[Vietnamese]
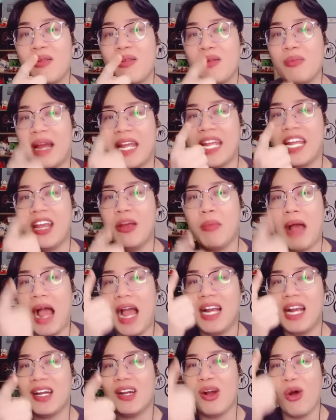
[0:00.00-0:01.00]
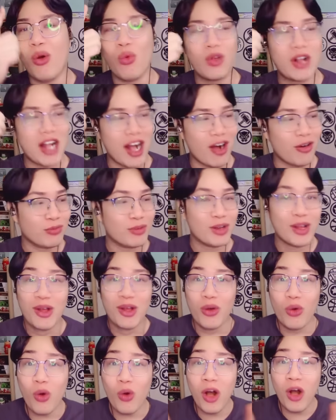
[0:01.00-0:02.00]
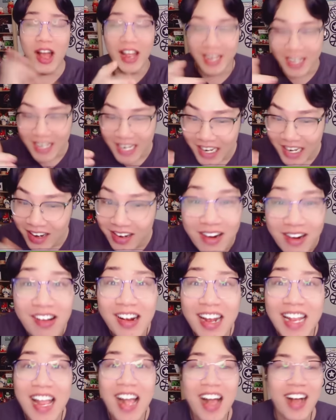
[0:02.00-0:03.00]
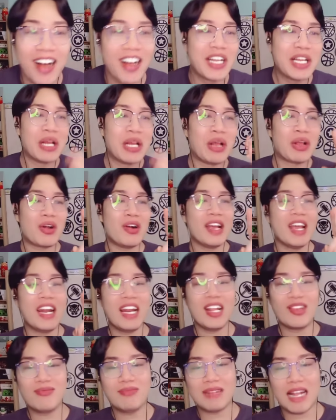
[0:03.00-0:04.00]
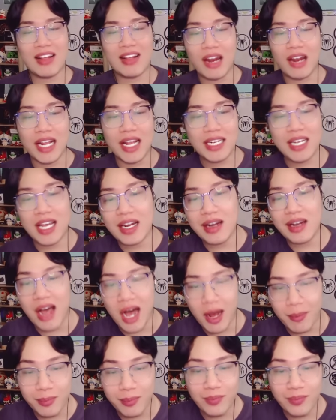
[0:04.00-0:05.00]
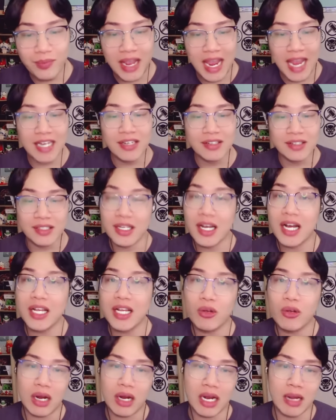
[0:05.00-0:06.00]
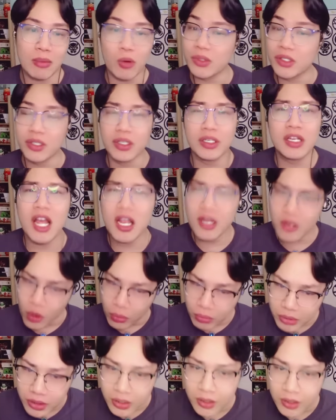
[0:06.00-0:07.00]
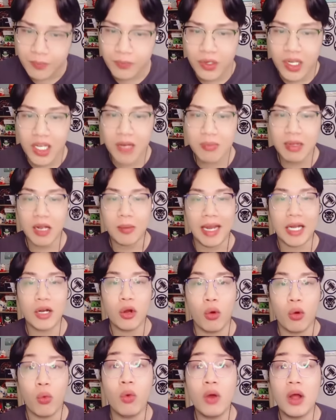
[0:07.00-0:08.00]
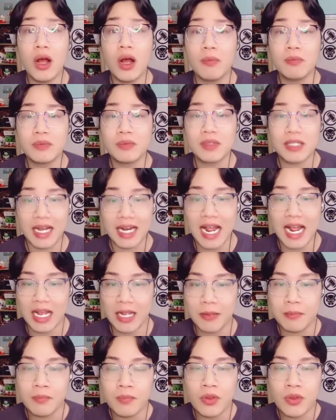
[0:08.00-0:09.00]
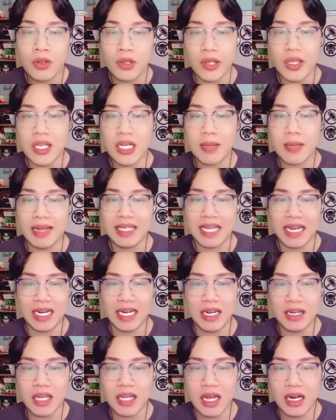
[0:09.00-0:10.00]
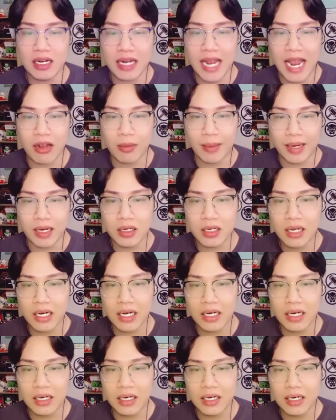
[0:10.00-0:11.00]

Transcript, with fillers: máy bắn thủ công ui được cái nhờ có nghĩa là chúng ta có thể kết hợp hai người chơi hoặc là một người chơi cũng được khi mà các bạn đủ uh, khả năng ấy kiểu như các bạn chạy lên trên cao các bạn đứng trên